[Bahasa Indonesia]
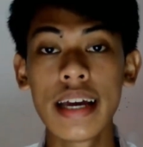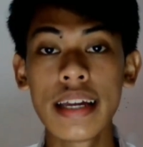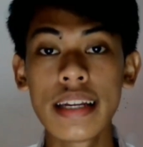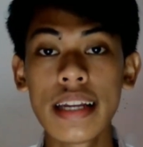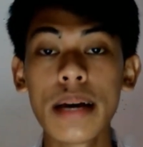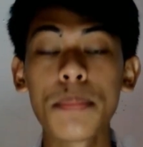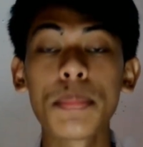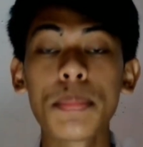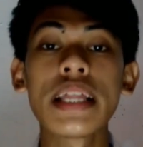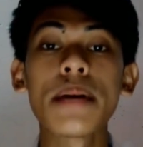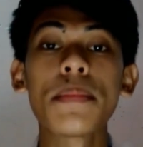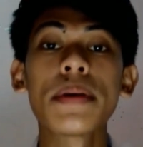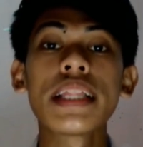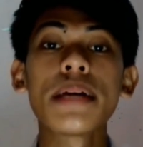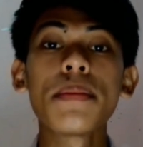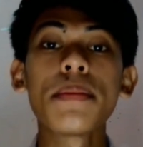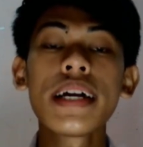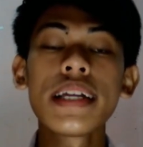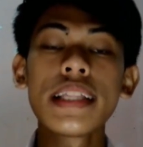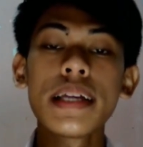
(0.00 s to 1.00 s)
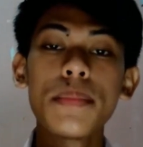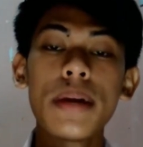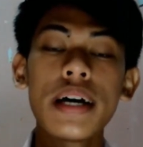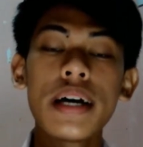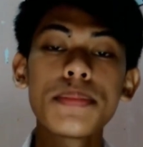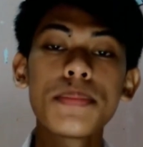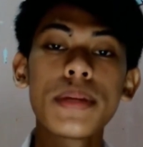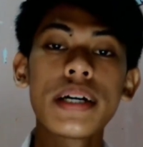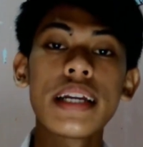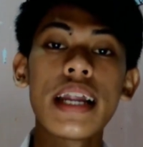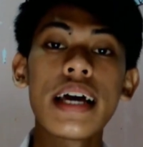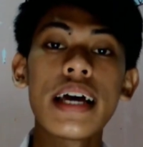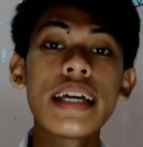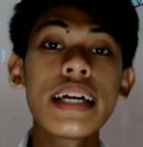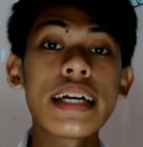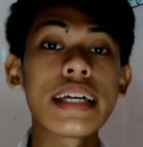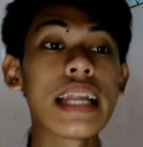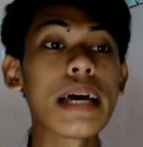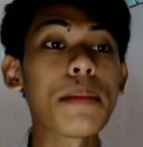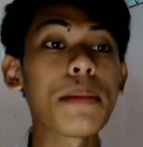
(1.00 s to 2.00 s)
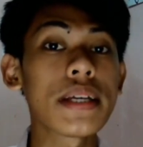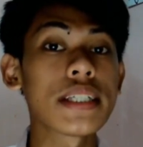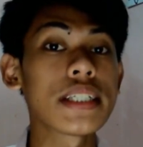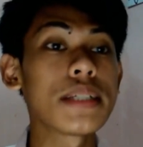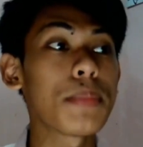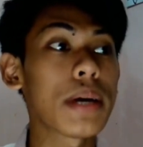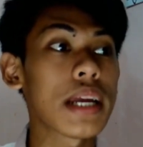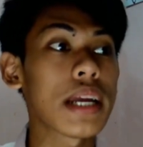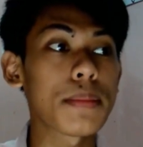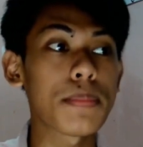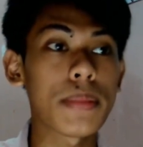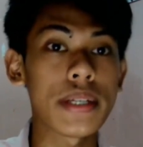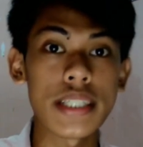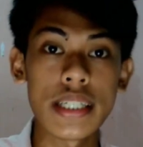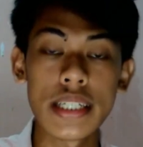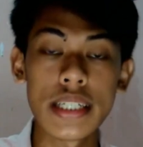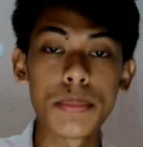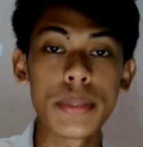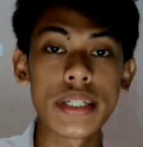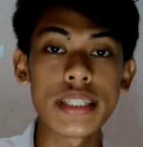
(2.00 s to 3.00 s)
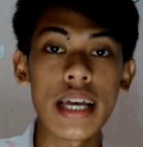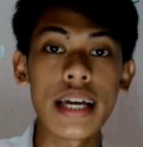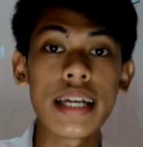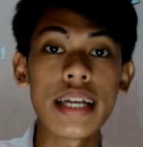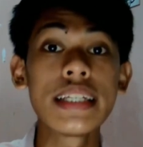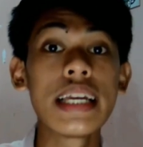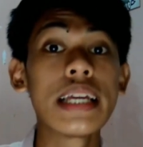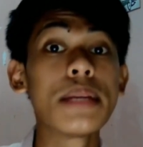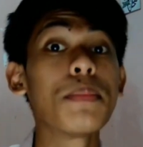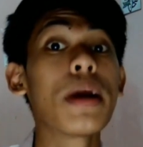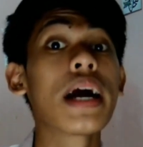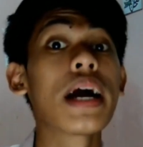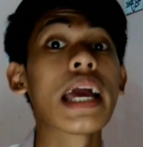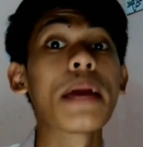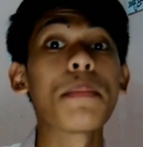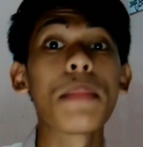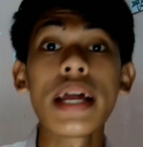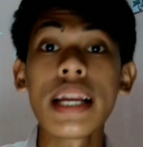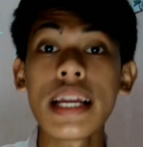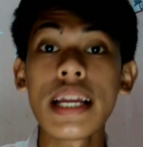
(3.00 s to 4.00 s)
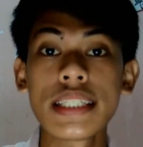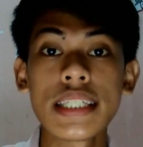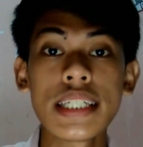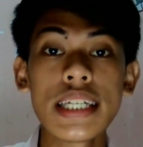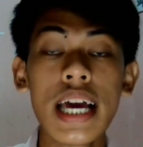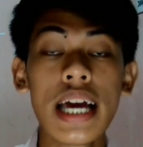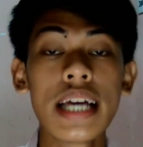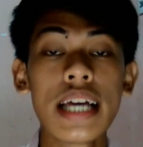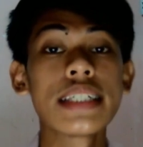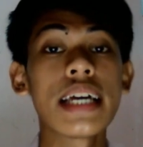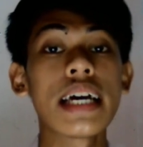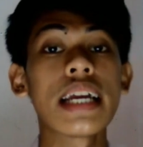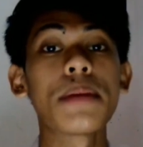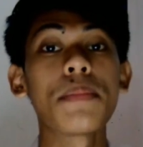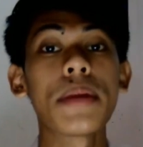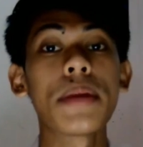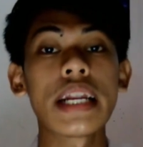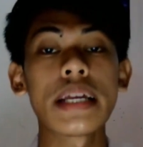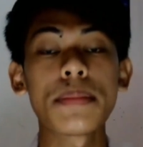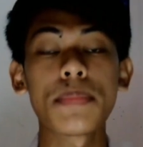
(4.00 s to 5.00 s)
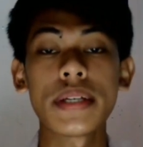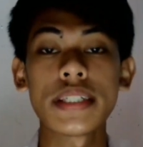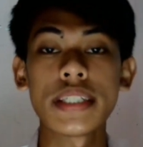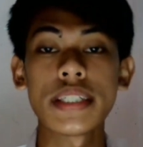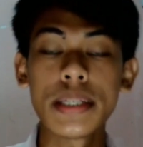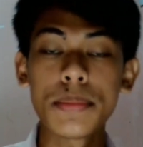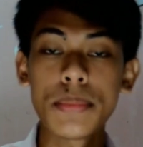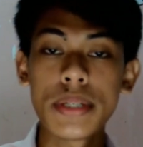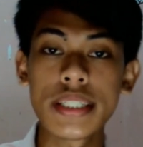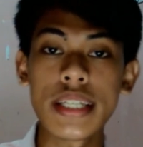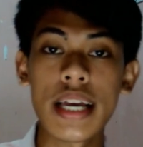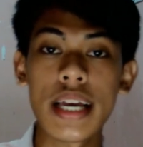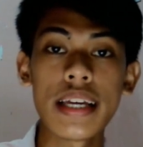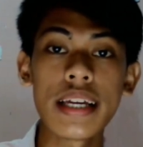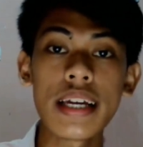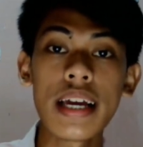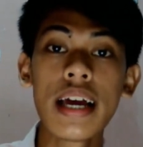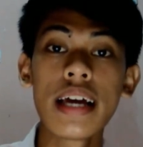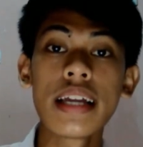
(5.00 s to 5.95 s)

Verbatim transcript: Nah, pertama-tama kita bahas mengenai kenapa sih marketplace ini bersaing dan bagaimana sih cara marketplace ini bersaing.